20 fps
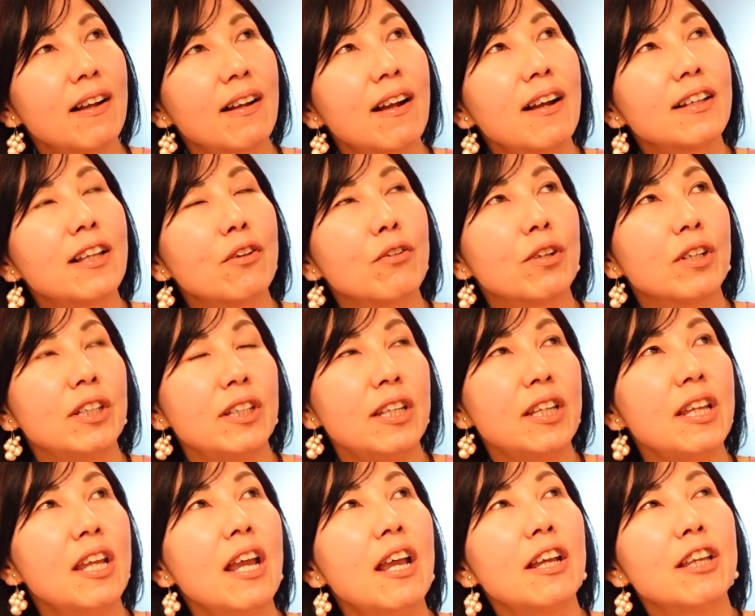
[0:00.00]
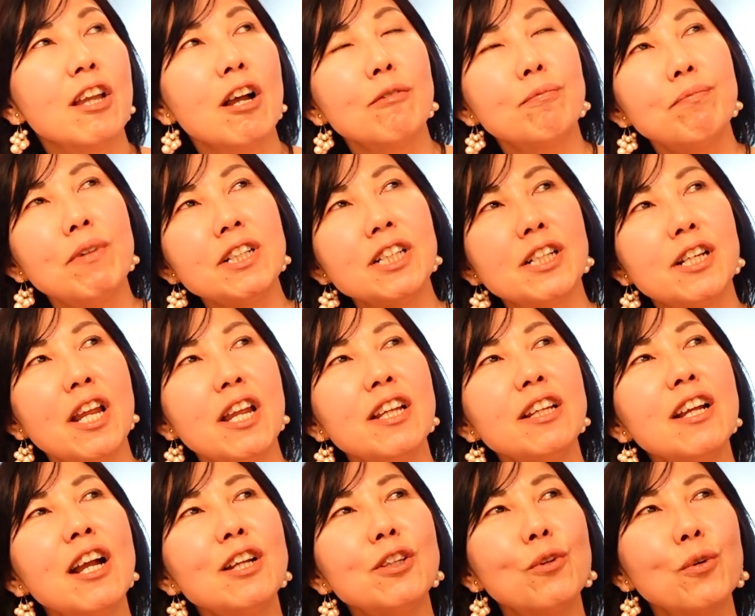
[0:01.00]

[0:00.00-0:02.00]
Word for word: えた時にやっぱり恋愛